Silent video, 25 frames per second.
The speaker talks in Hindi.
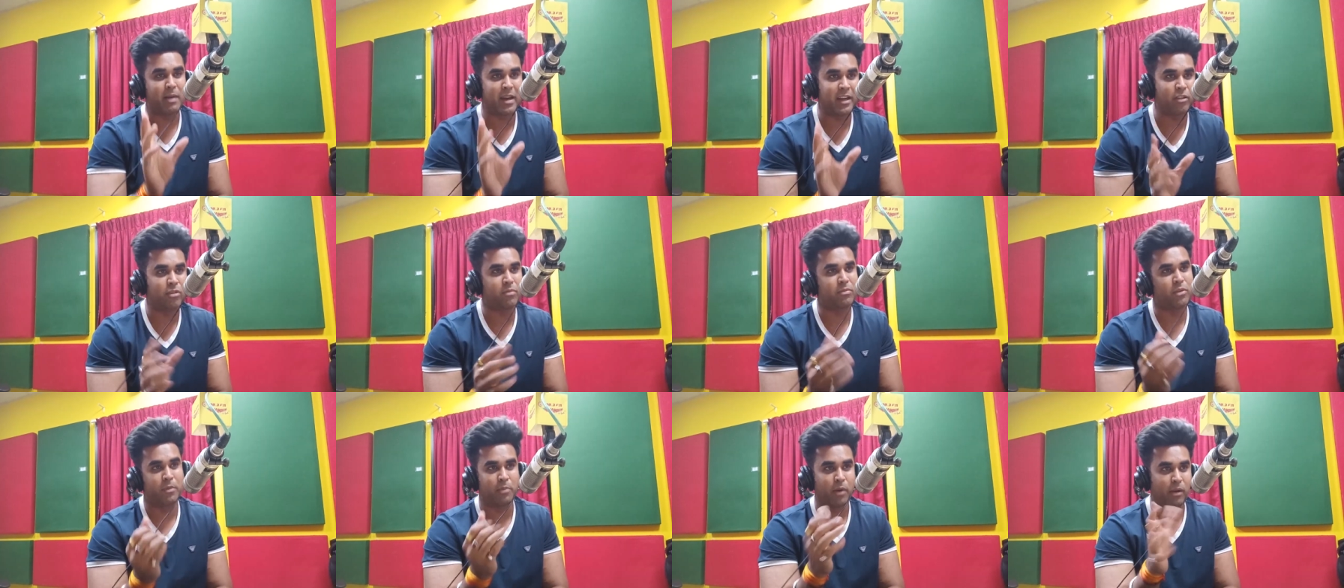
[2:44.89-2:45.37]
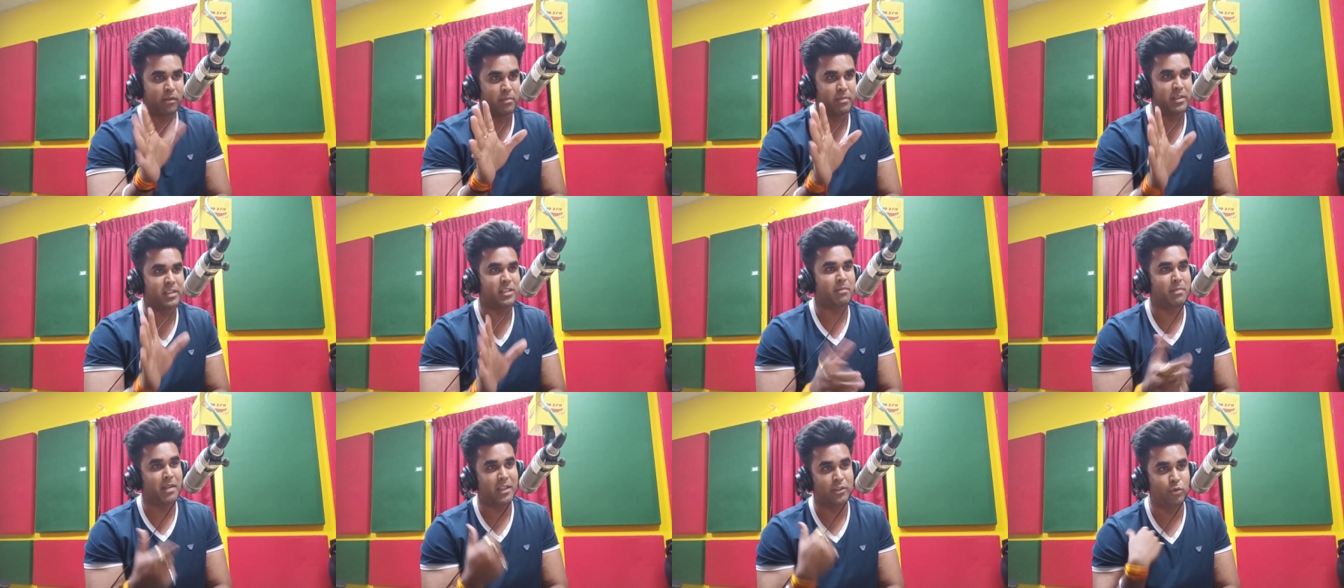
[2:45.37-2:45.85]
बाकी तो कोई प्रॉब्लम नहीं
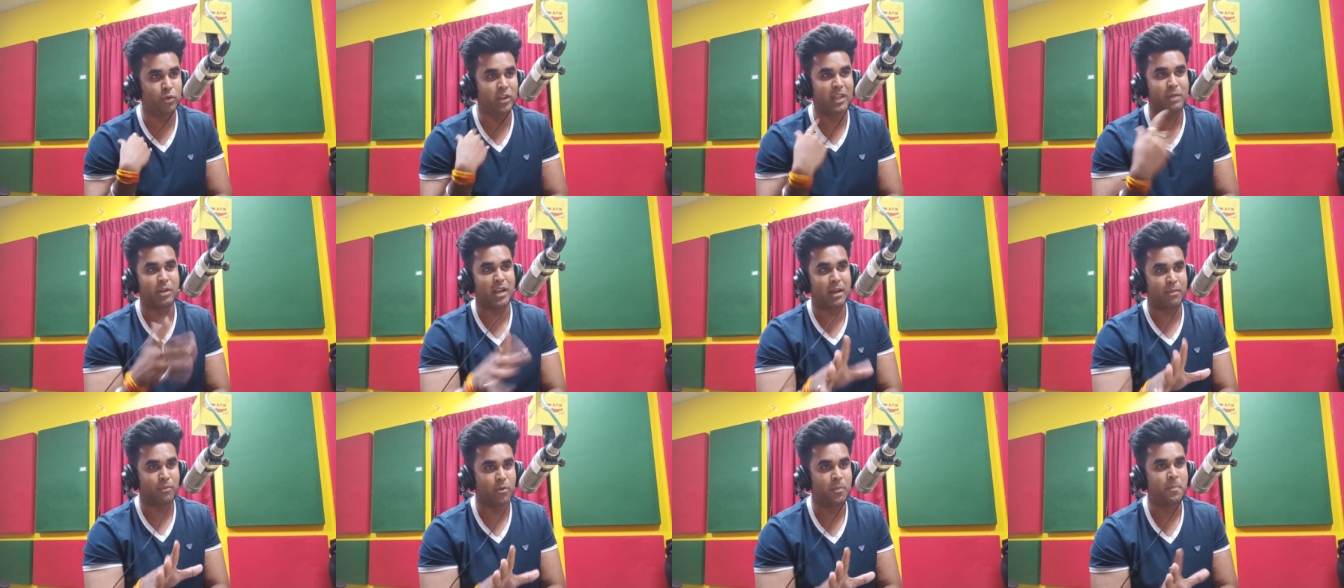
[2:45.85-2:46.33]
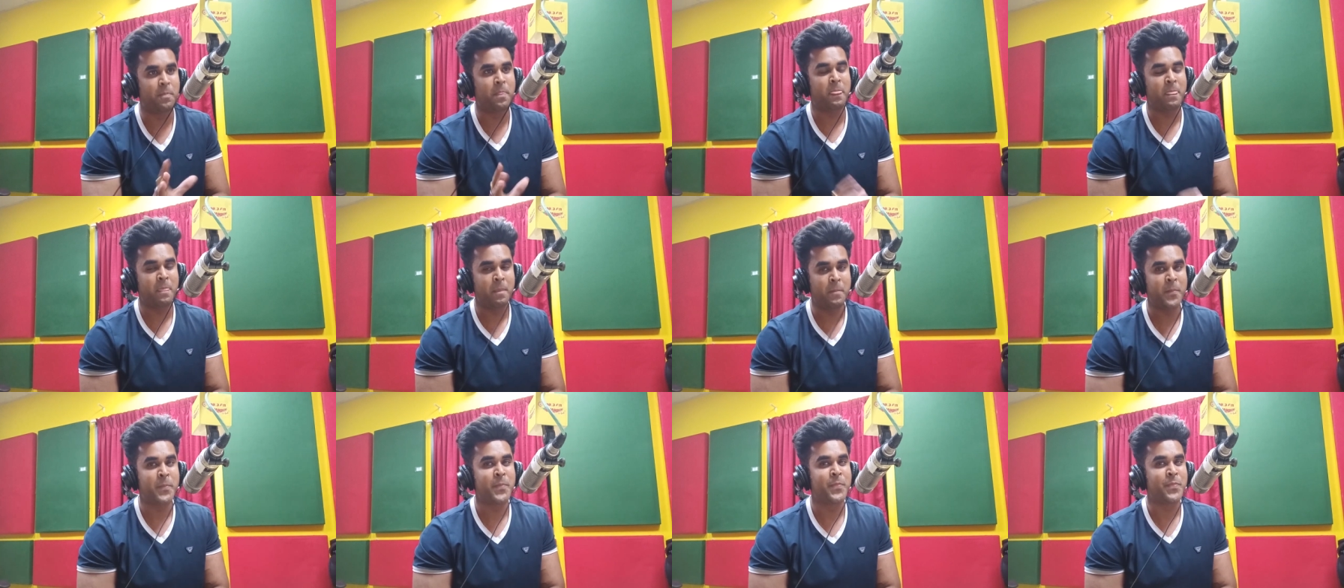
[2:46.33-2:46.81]
सर मैं झूठ नहीं बोला आपको
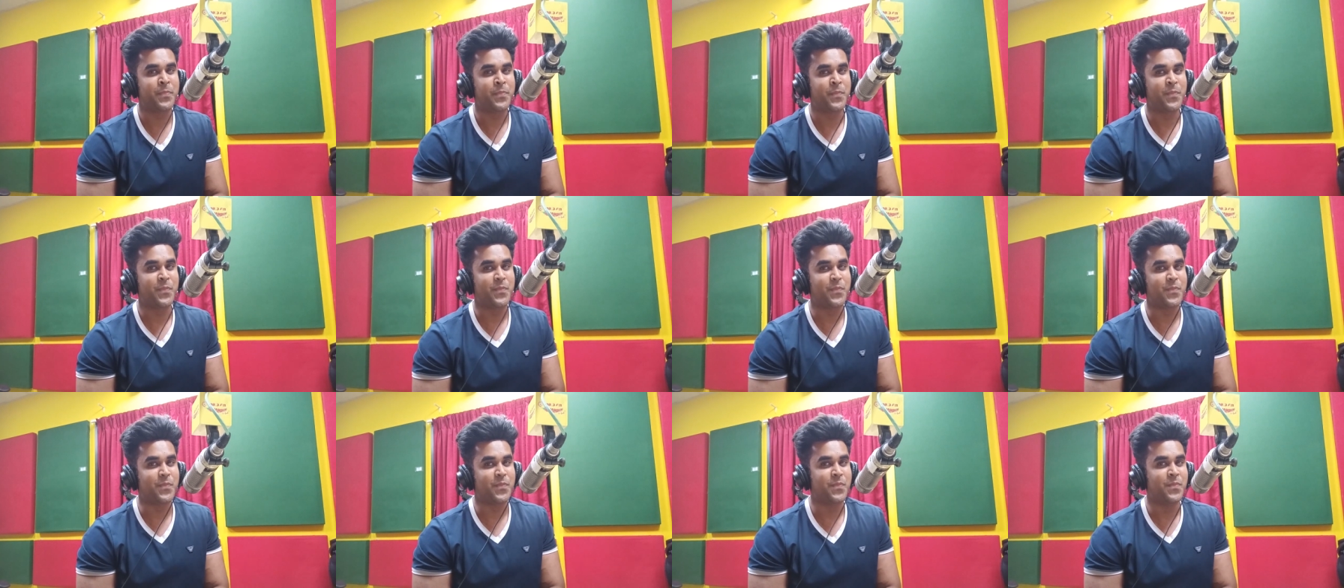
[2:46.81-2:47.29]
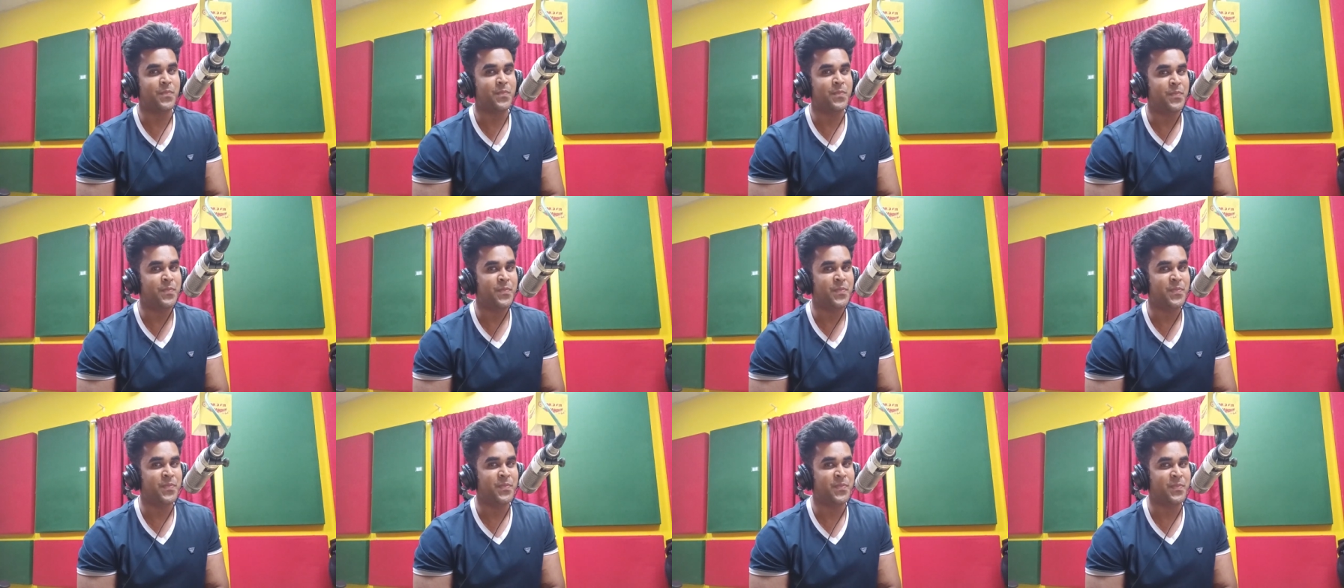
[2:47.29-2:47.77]

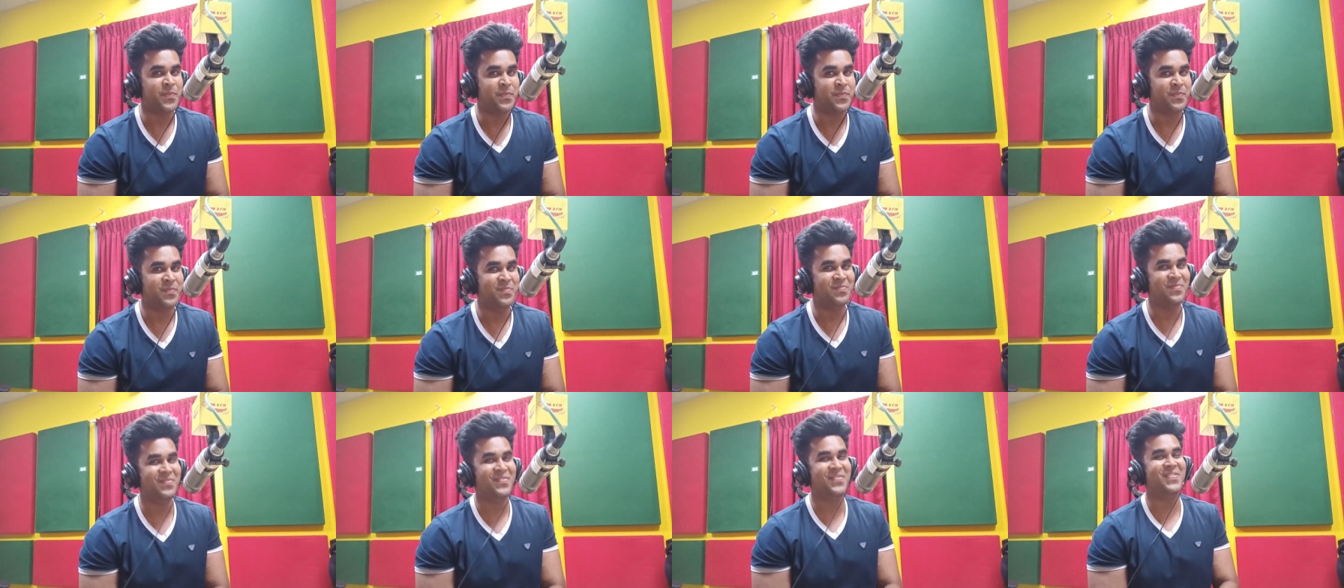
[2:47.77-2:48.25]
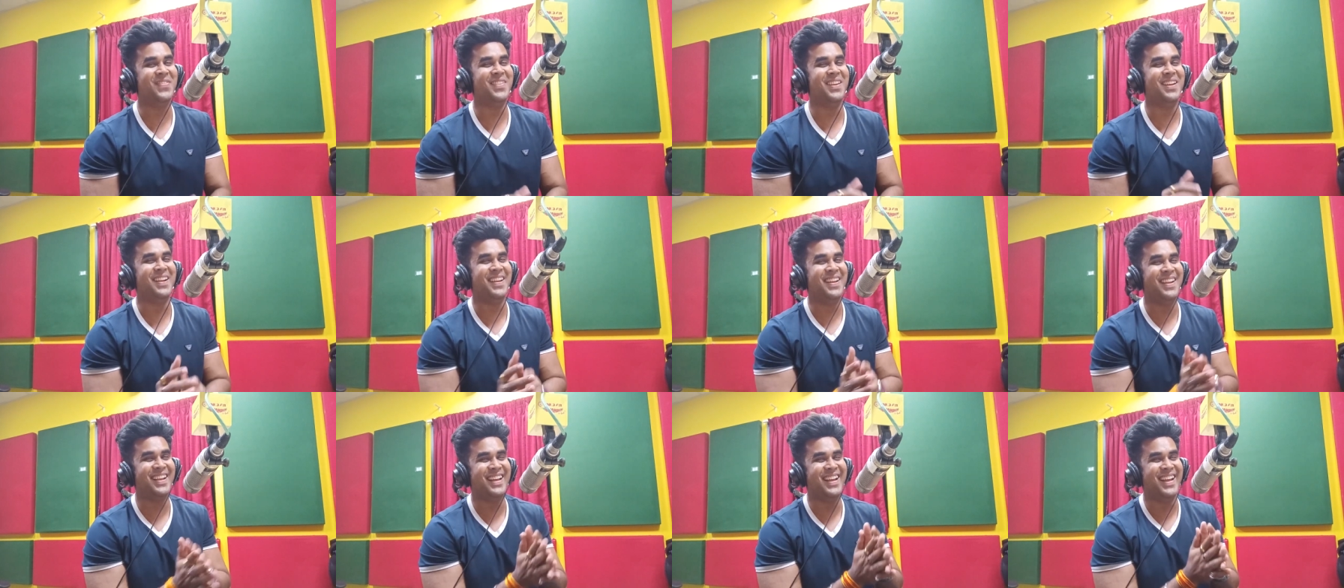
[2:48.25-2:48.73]
हाँ, तो, तो,
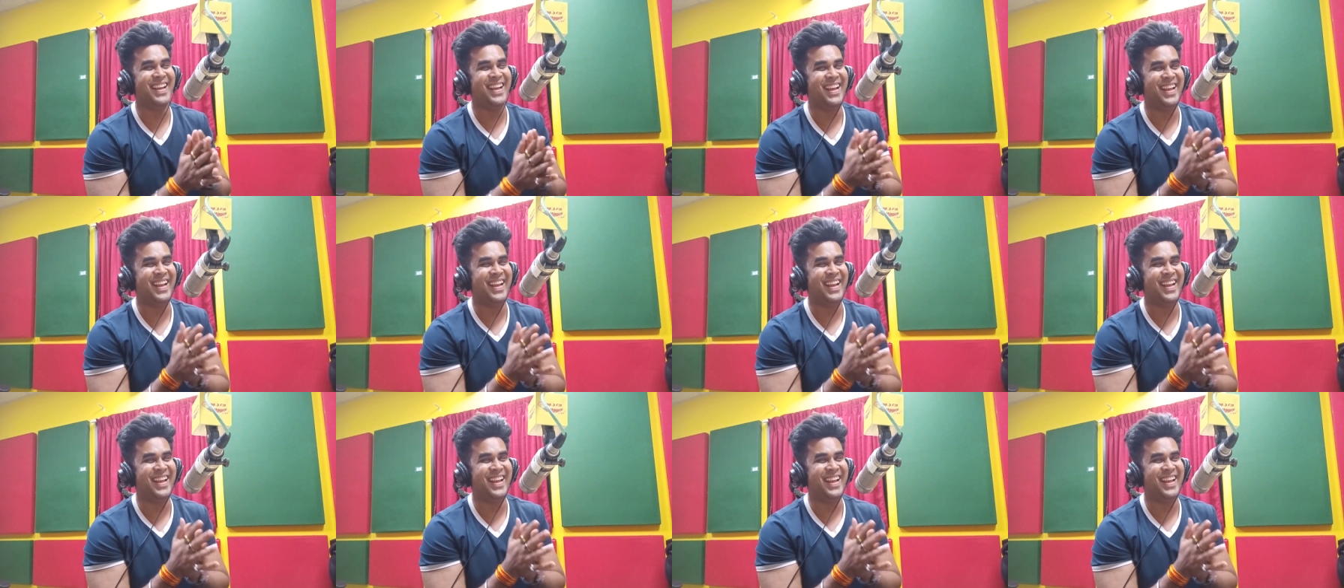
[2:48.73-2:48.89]
तो,